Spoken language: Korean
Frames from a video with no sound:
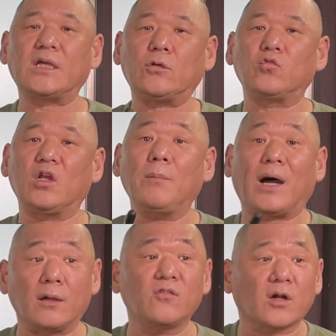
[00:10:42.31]
기운들이
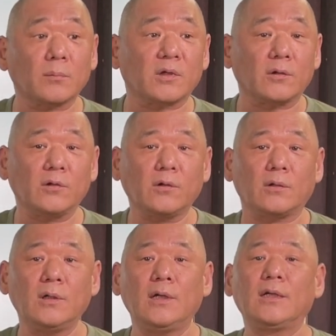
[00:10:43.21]
많은 사람들은요
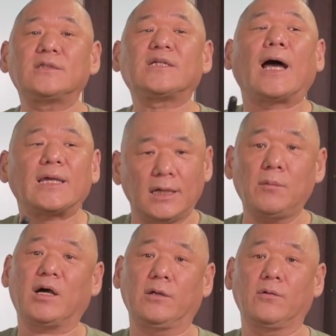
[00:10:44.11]
자기가
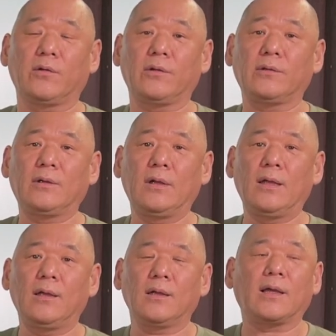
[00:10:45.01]
많은 거예요.
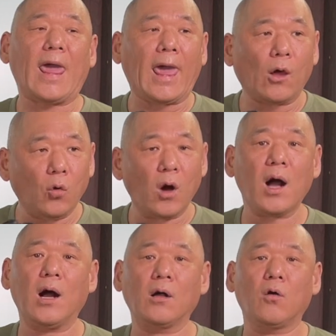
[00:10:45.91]
그러니까 에고가
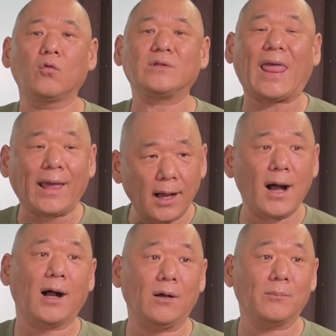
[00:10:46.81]
강한 거고 내가
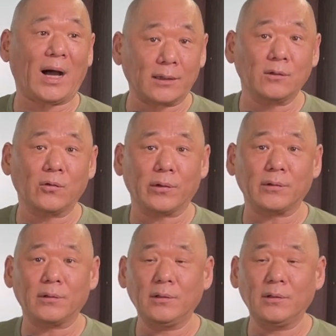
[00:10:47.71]
강한 많은 거예요.